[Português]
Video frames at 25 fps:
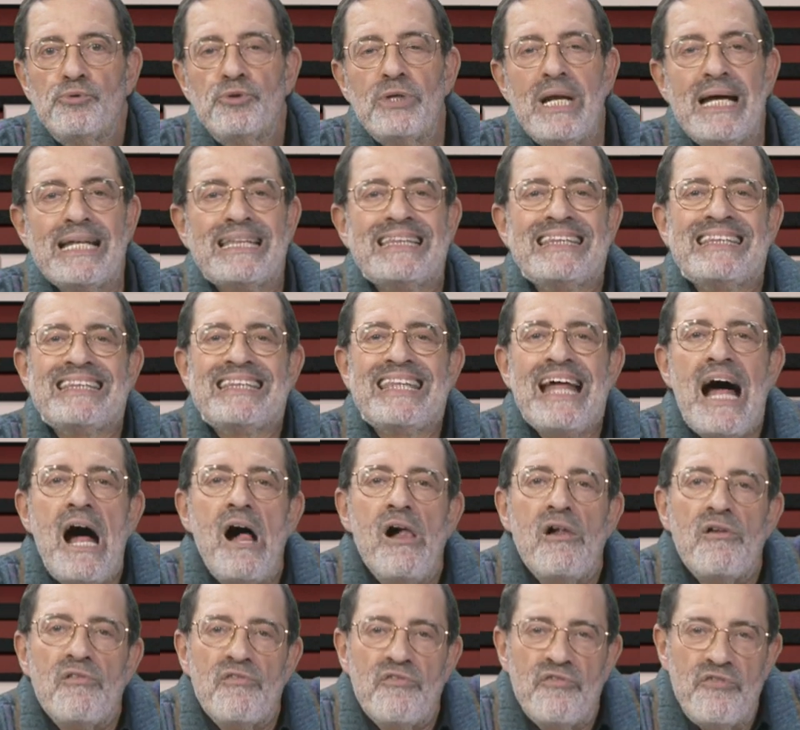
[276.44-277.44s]
poderá
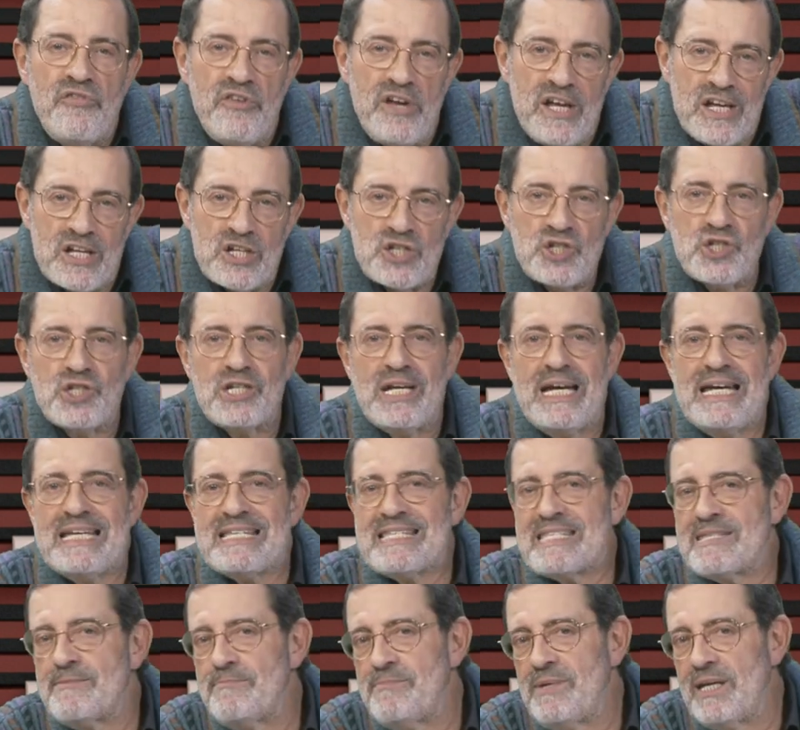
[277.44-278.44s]
talvez
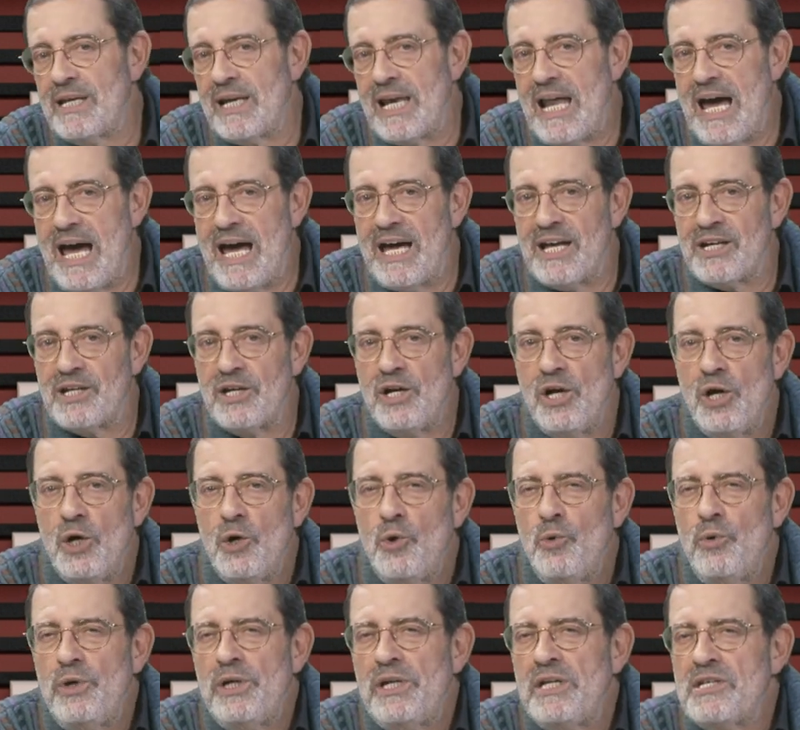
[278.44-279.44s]
assimilar
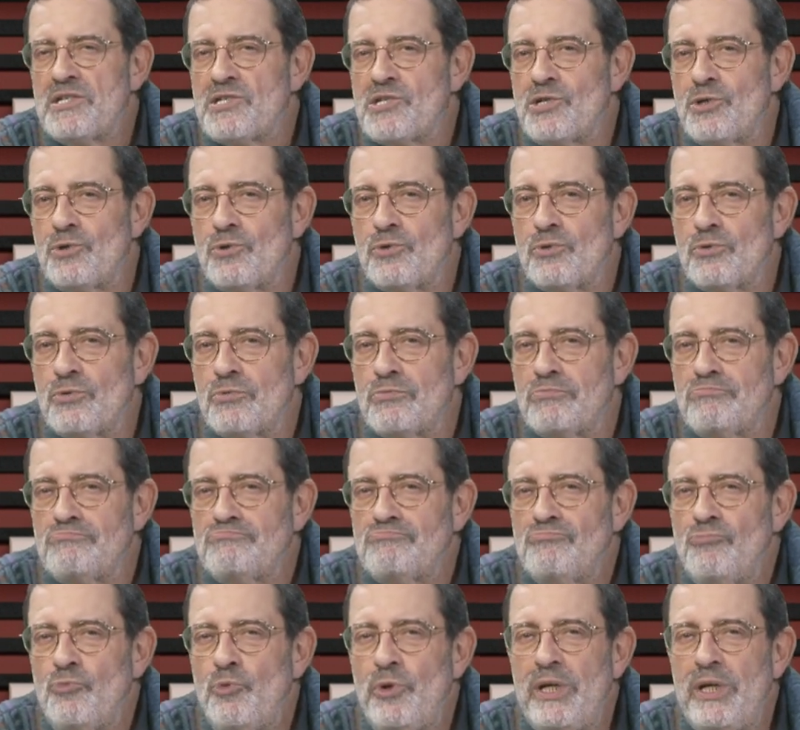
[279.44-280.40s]
o início,